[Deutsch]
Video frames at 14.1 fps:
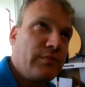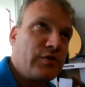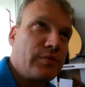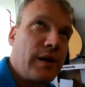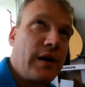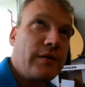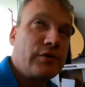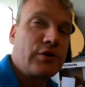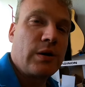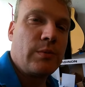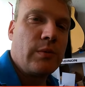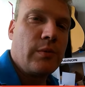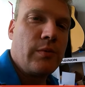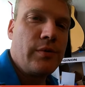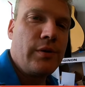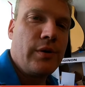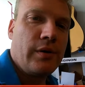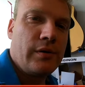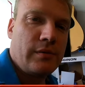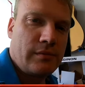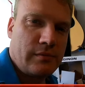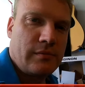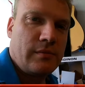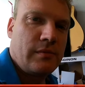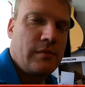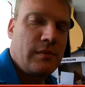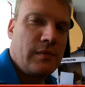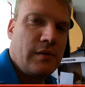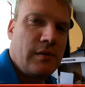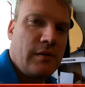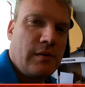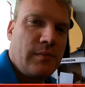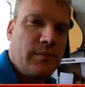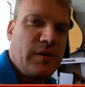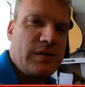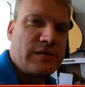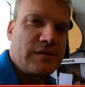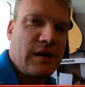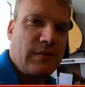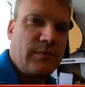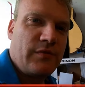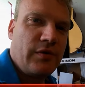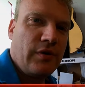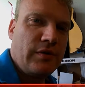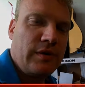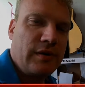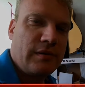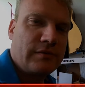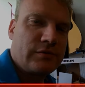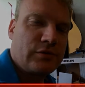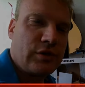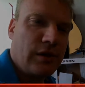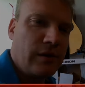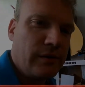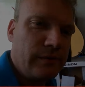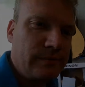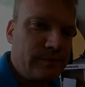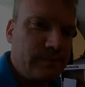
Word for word: mich weiter, ich gebe mir Mühe. Bis dann für die. Ciao.